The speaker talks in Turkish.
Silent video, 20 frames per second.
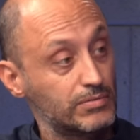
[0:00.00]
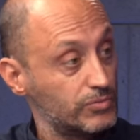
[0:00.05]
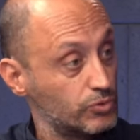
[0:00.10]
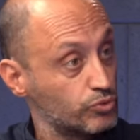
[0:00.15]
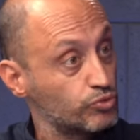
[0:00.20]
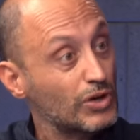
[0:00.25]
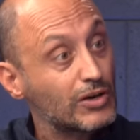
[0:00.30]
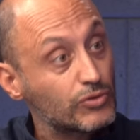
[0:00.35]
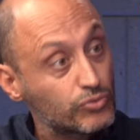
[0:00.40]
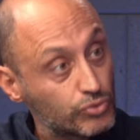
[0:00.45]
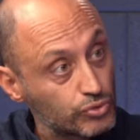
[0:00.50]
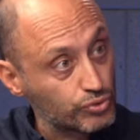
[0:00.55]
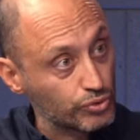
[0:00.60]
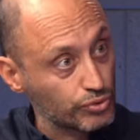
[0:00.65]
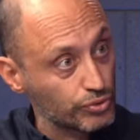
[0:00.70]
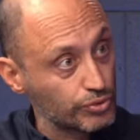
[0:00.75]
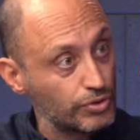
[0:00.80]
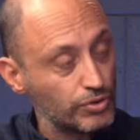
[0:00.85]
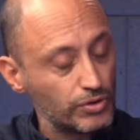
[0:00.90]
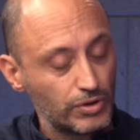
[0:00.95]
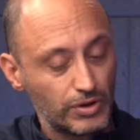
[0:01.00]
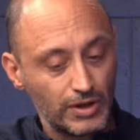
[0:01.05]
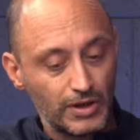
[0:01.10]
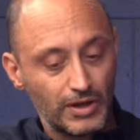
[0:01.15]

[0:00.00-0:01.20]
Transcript: uzak tutuldu.